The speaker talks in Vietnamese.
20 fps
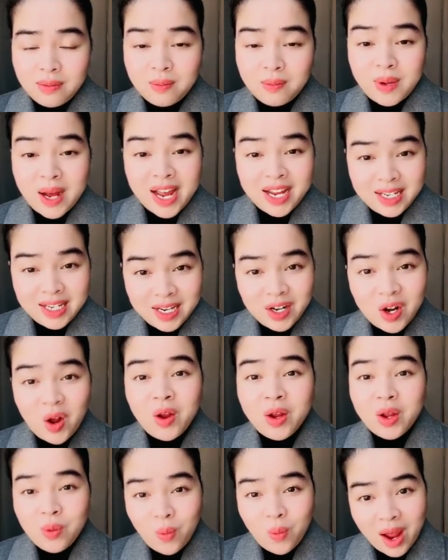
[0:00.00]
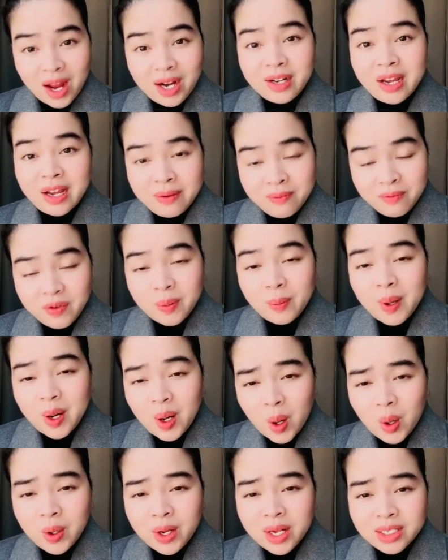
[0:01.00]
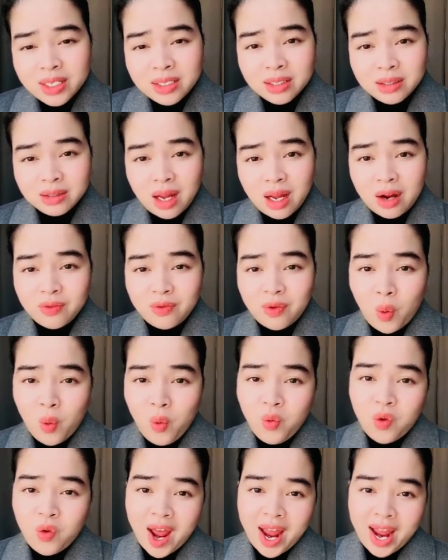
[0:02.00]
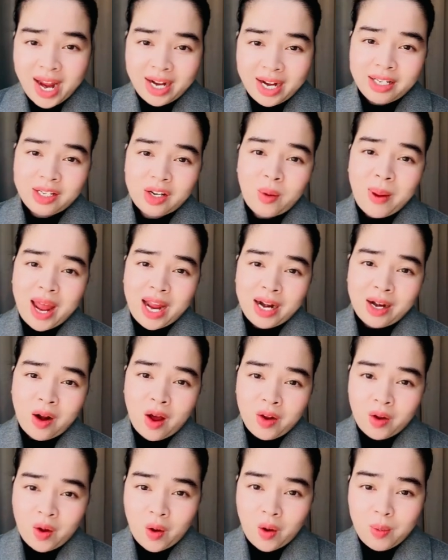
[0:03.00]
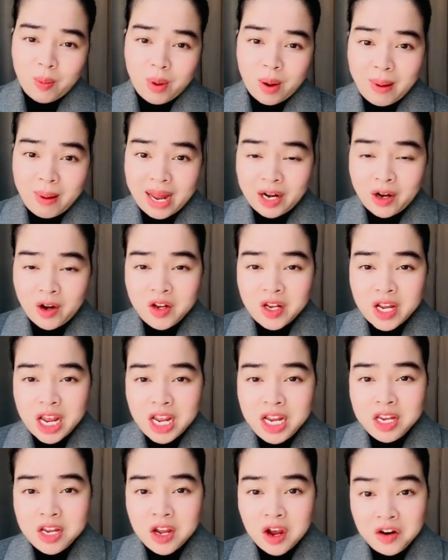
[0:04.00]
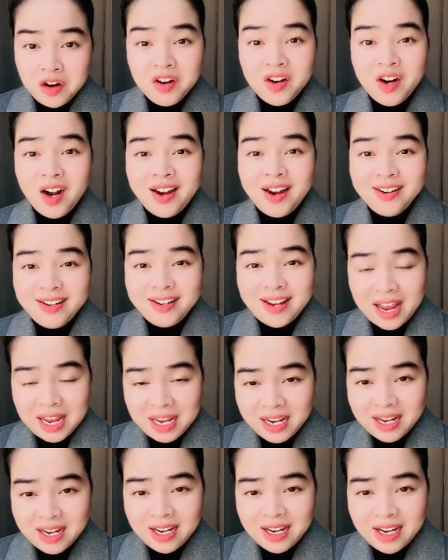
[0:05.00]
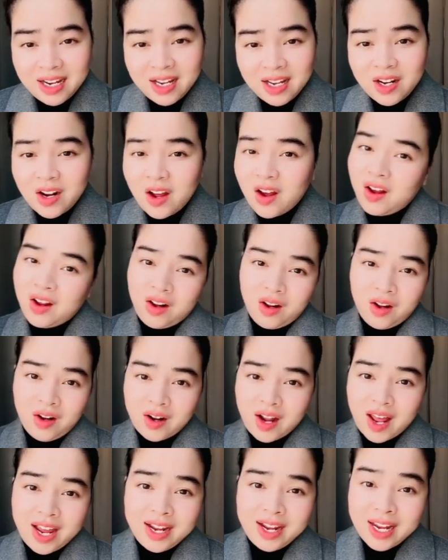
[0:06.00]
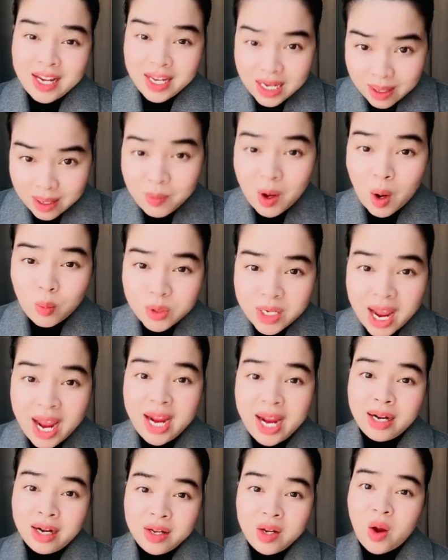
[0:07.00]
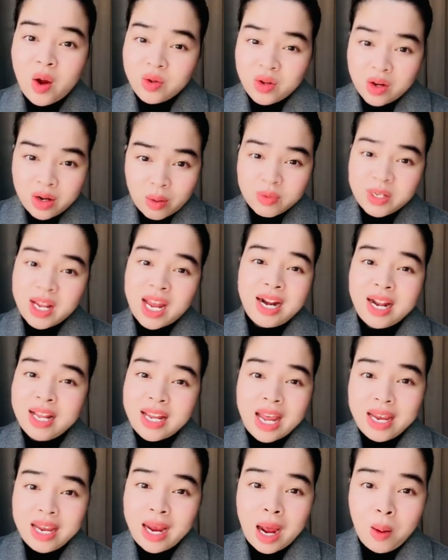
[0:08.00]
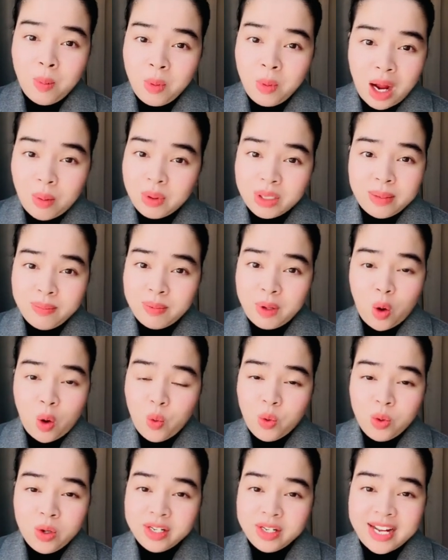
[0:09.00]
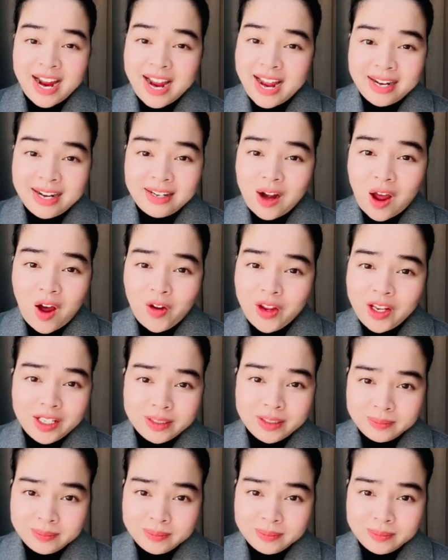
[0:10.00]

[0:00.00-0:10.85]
ma chỉ nói cái quan điểm và ma nói cái sự thật phủ phàng cho bạn đó thôi mà bạn đó nhảy dựng lên như vậy đó lại cái nhiễm cộng sản nó vô trường cộng sản là vậy không á không có tiếp thu người hát nói